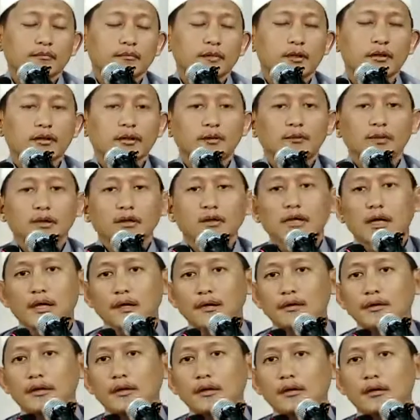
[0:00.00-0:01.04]
kita
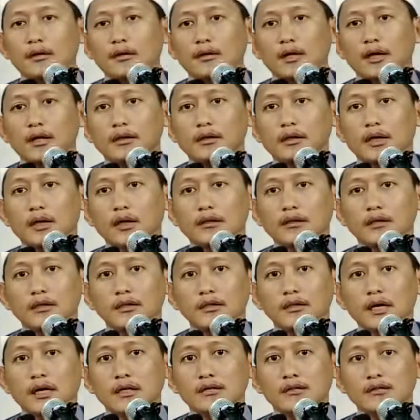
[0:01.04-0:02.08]
mentahdir
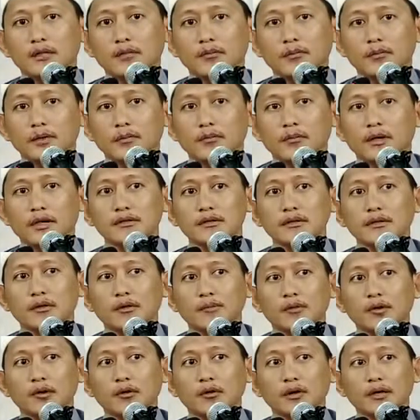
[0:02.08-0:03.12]
hati-hati jangan sampai belajar
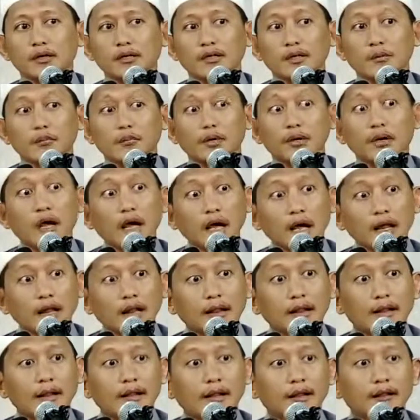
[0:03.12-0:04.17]
kepada orang
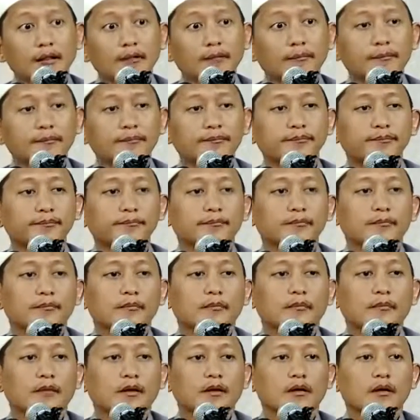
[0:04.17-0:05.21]
liberal
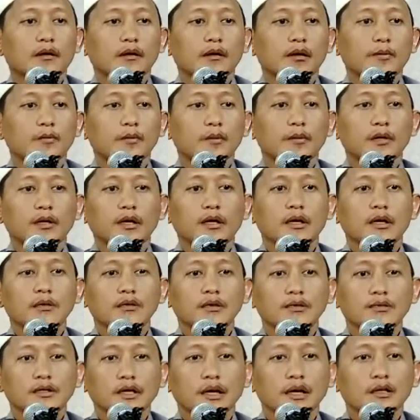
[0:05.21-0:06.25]
karena
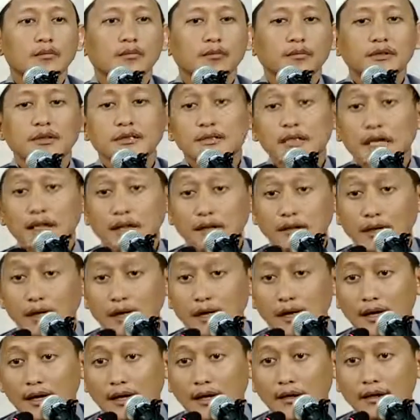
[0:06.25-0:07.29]
pemikirannya sangat
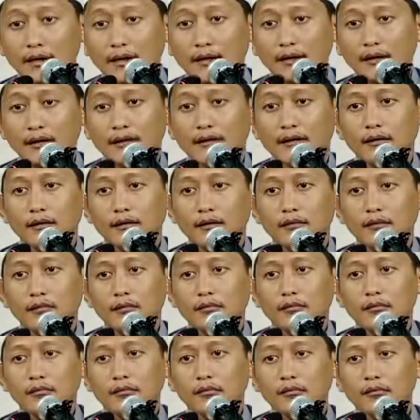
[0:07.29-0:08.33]
menyesatkan
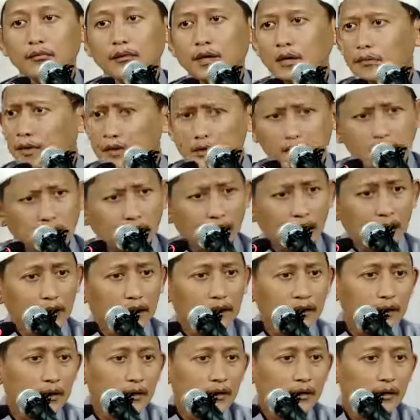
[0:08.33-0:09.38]
nggak
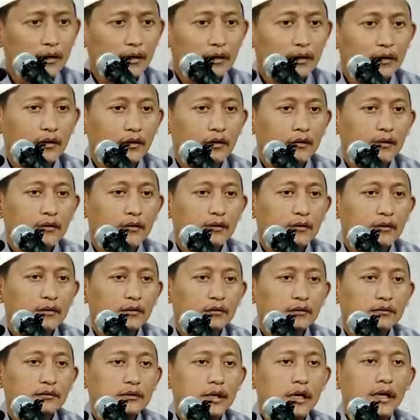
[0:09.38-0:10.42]
masalah
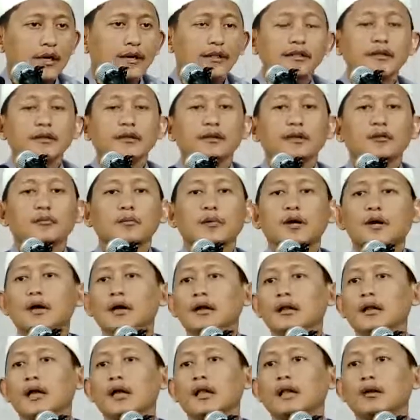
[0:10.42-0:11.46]
tahdir
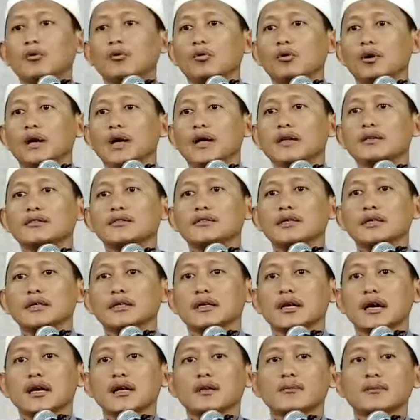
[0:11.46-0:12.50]
bahkan Al-Quran
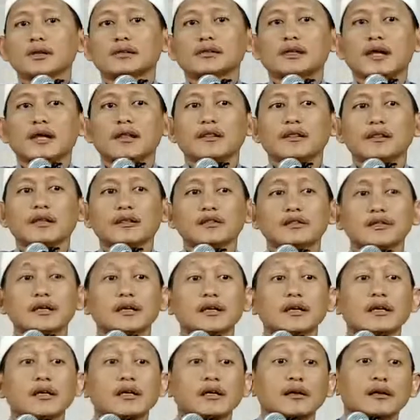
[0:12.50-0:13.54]
seringkali mentahdir
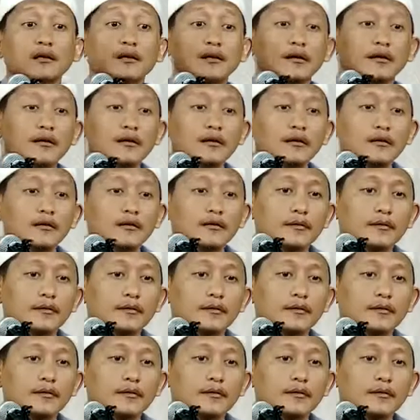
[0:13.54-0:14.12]
syirik